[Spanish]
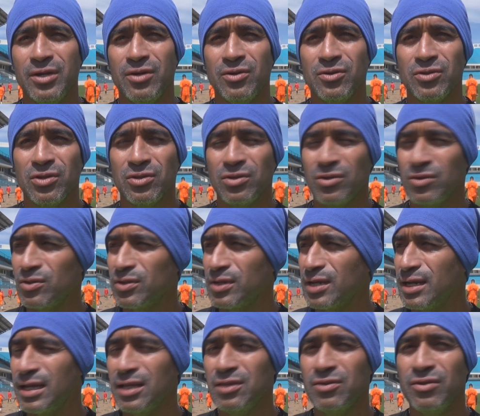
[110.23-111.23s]
pero
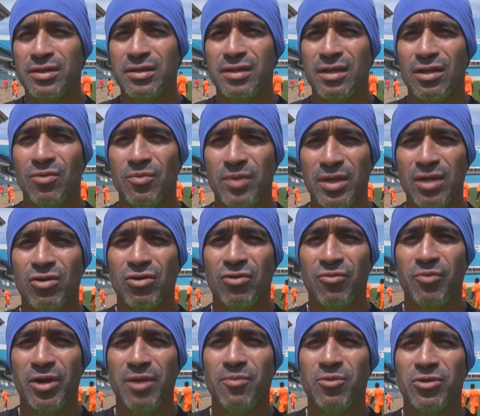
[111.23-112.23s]
nosotros ganando este domingo
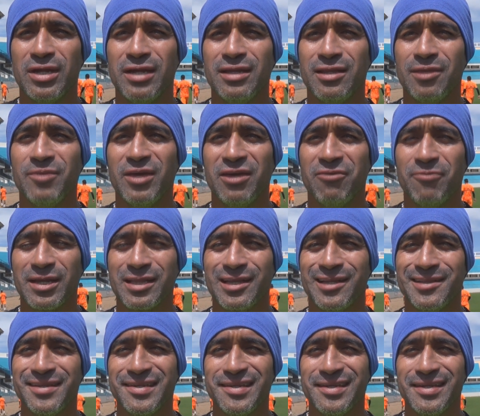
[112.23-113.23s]
nos ponemos ahí también
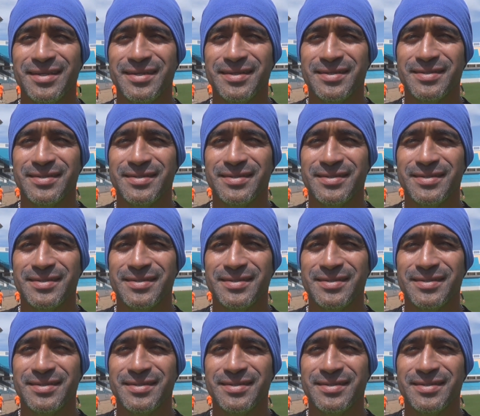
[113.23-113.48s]
expectantes.